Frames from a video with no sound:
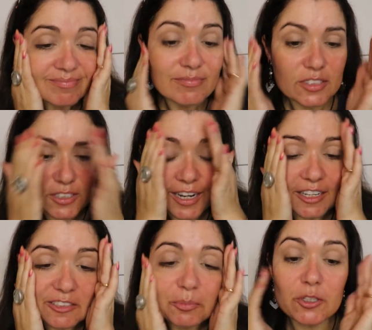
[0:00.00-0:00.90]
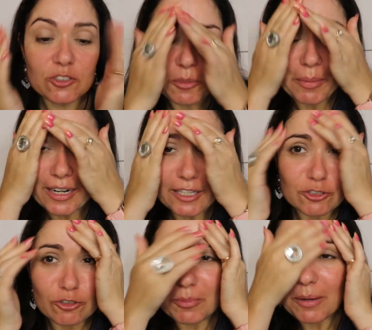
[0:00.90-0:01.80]
Será que se pode chamar
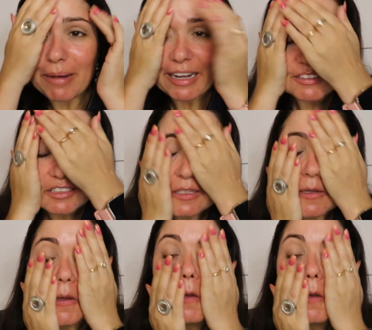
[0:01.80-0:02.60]
isto uma base?